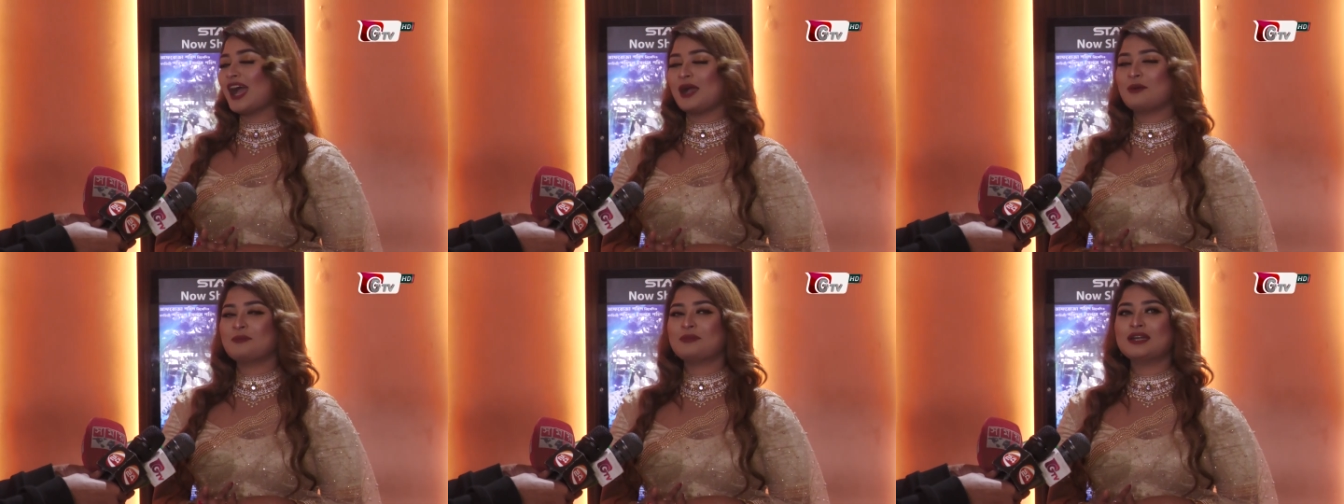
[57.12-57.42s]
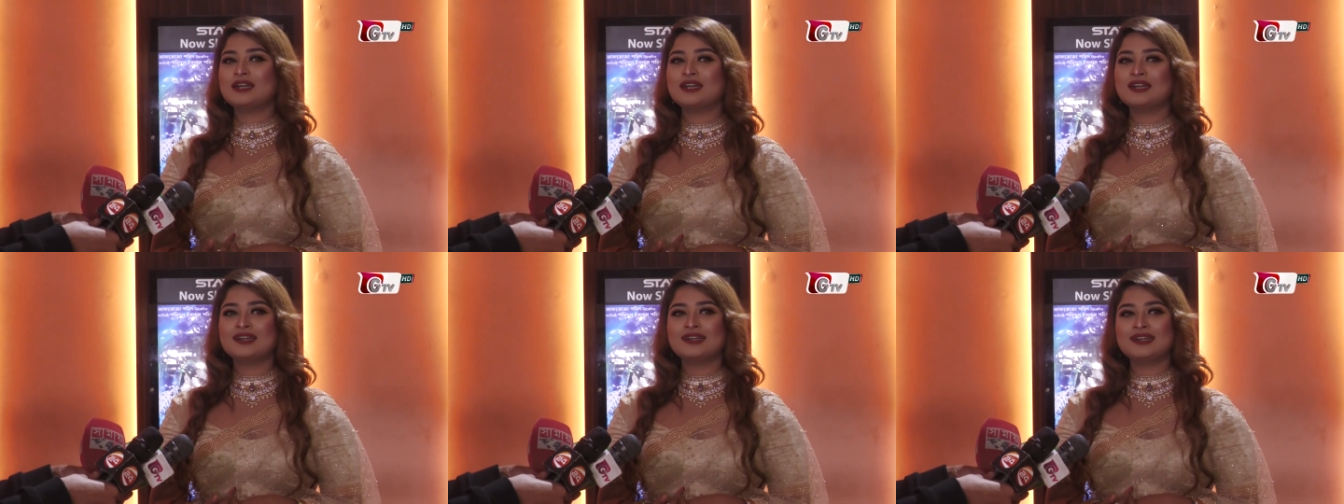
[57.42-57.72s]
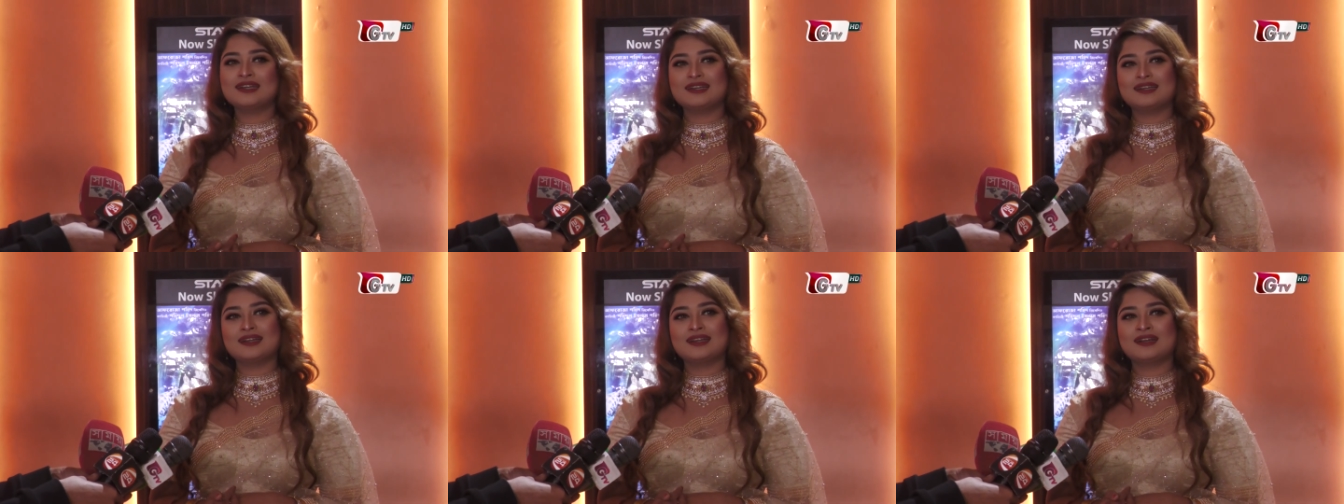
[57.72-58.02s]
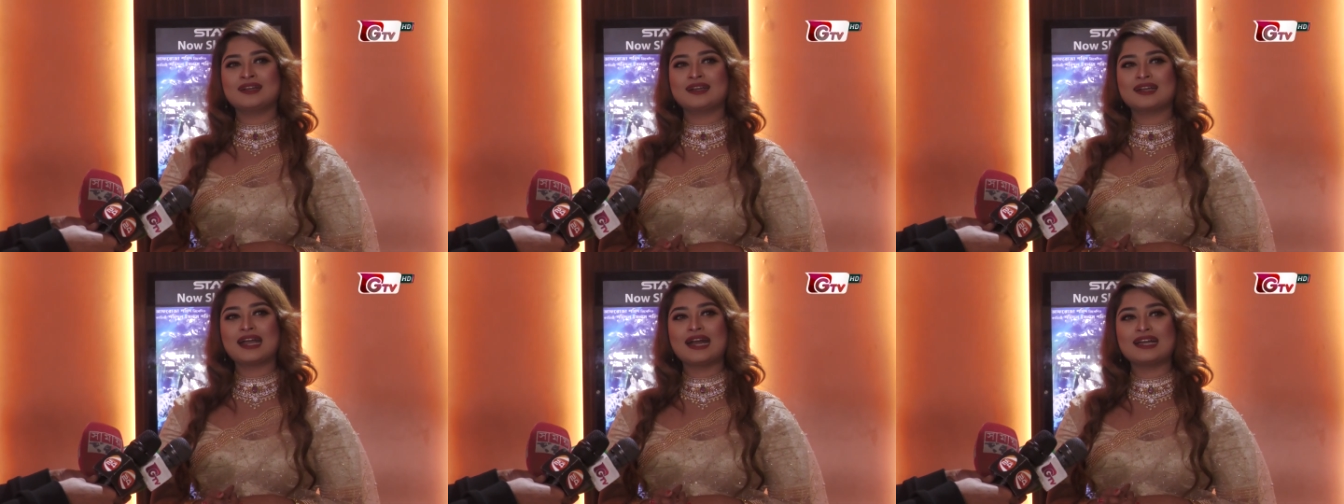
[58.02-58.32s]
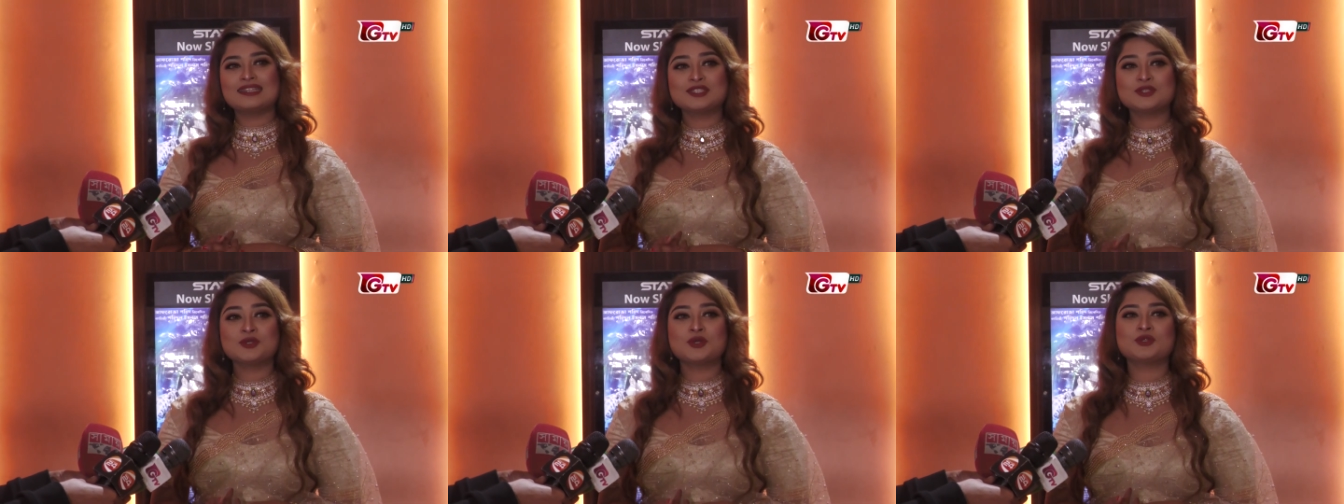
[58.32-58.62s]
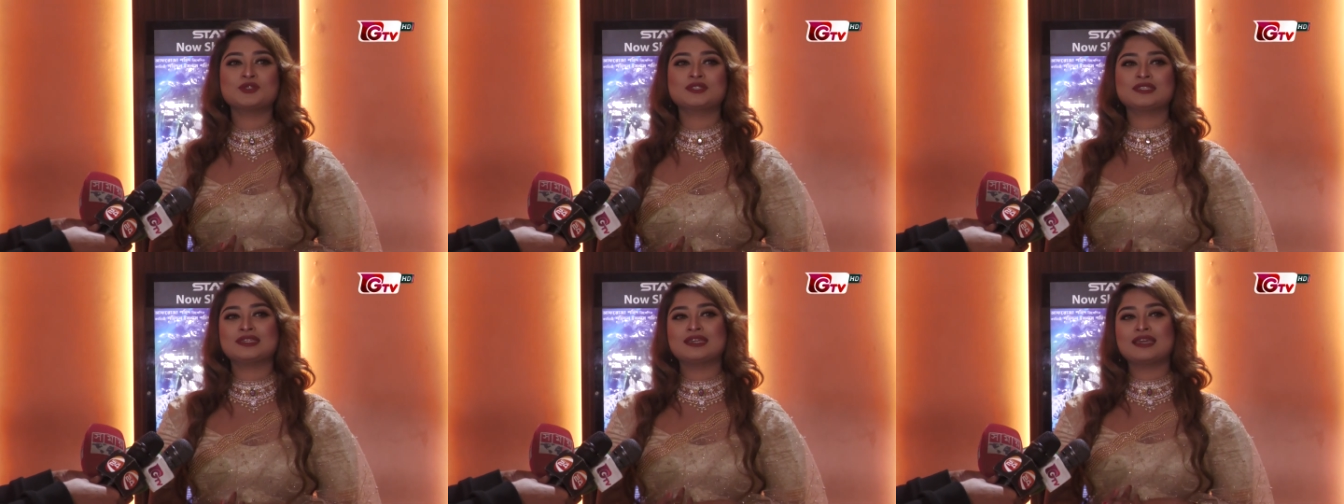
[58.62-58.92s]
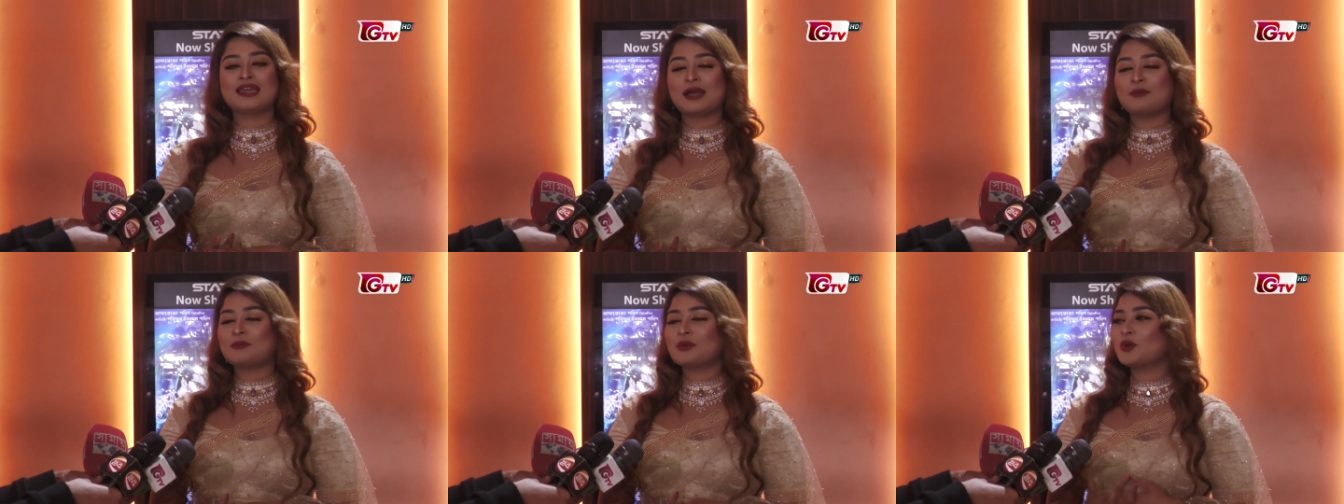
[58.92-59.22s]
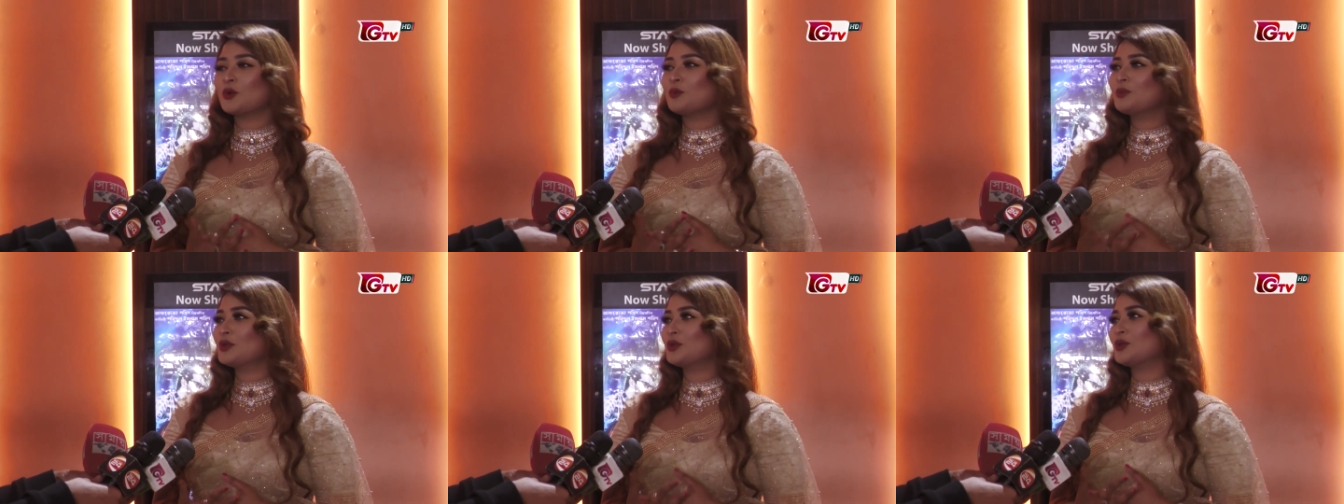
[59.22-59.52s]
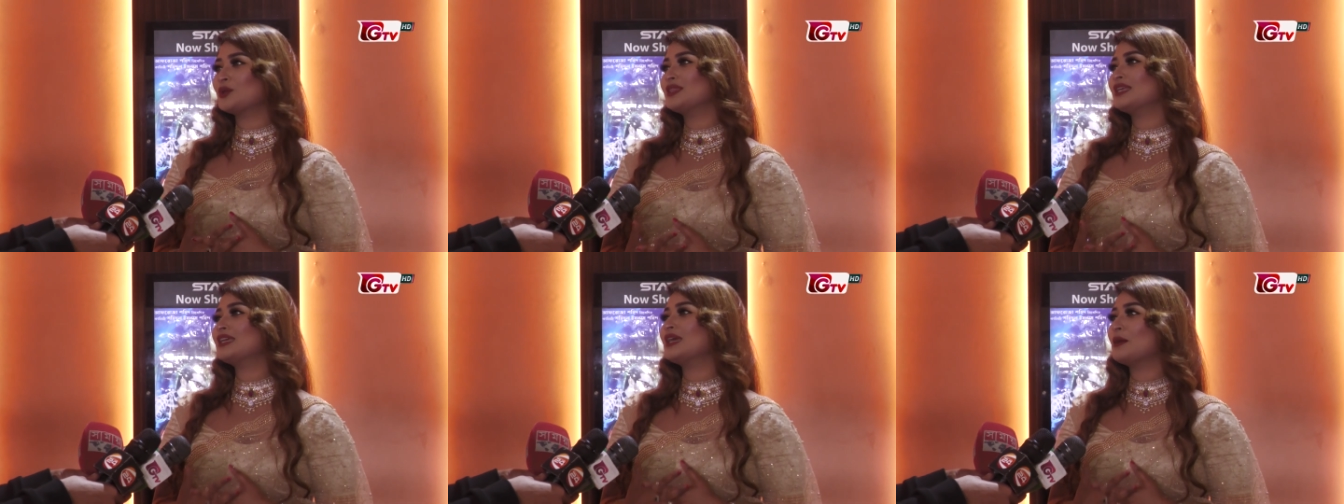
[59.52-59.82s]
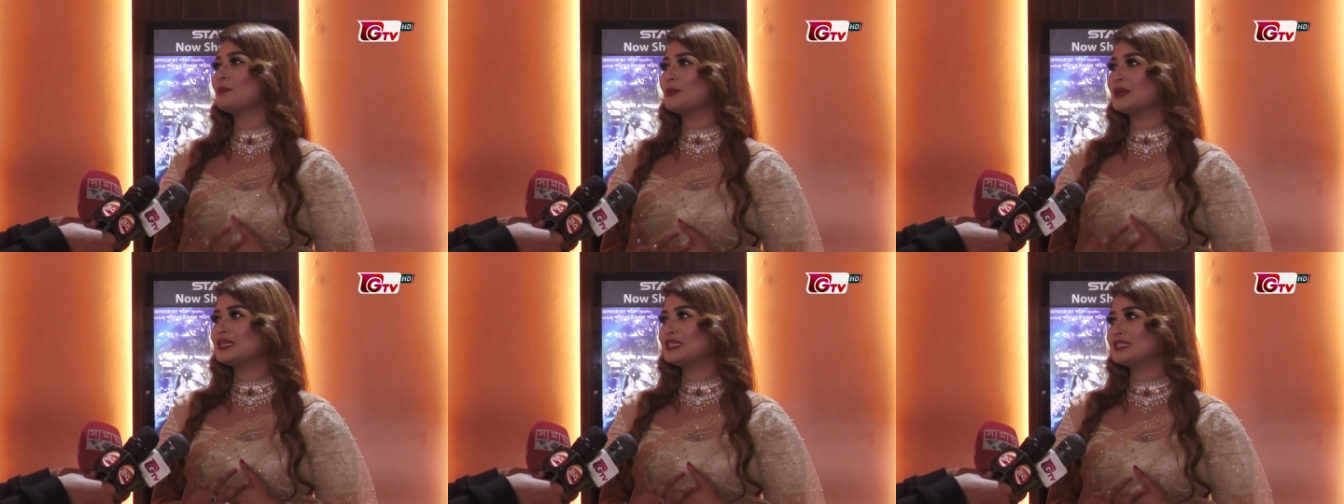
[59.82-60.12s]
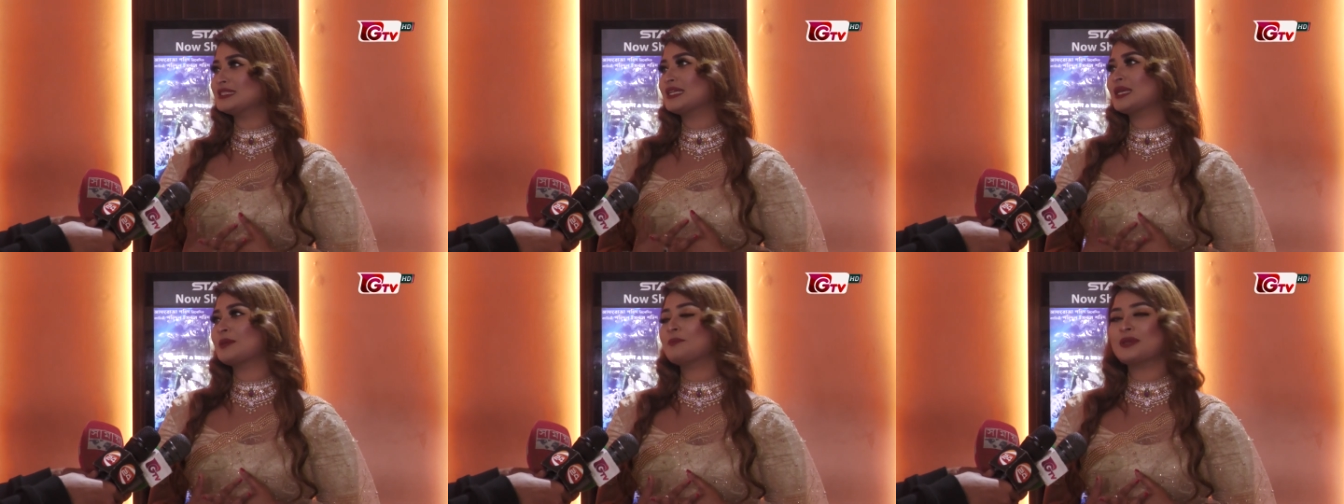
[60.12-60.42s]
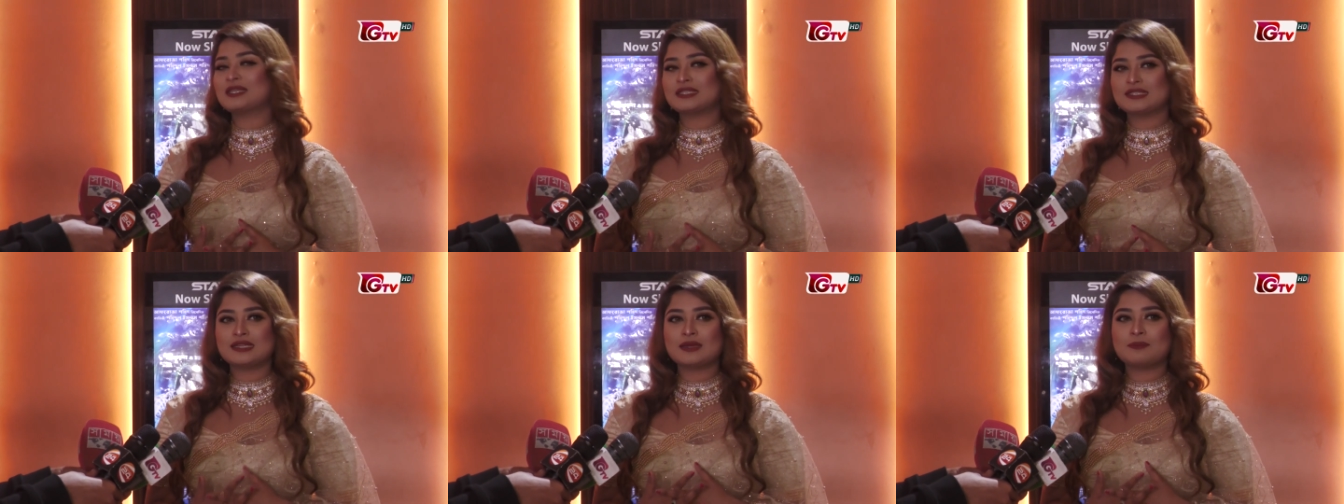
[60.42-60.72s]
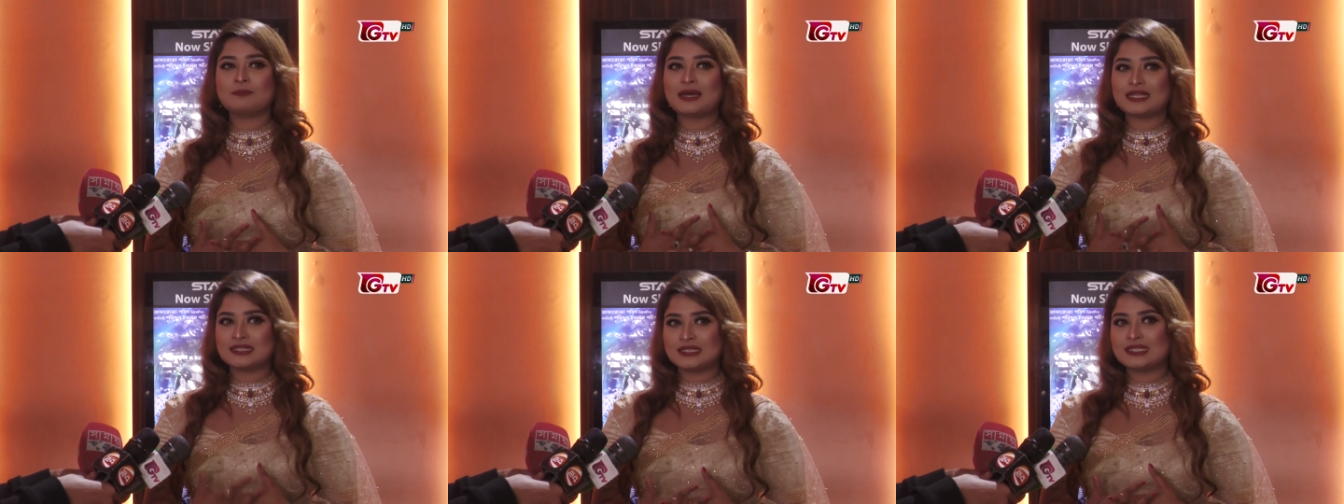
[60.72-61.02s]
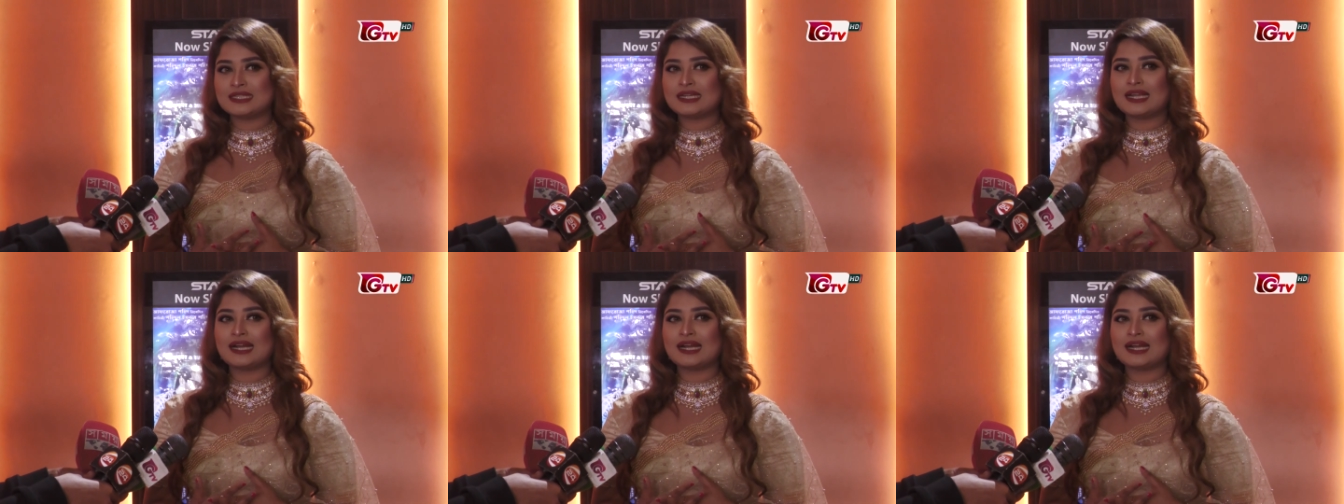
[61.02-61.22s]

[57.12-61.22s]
আমার কাজই হচ্ছে আমার অভিনয় দিয়ে আমার নিজেকে বেঁচে বাঁচিয়ে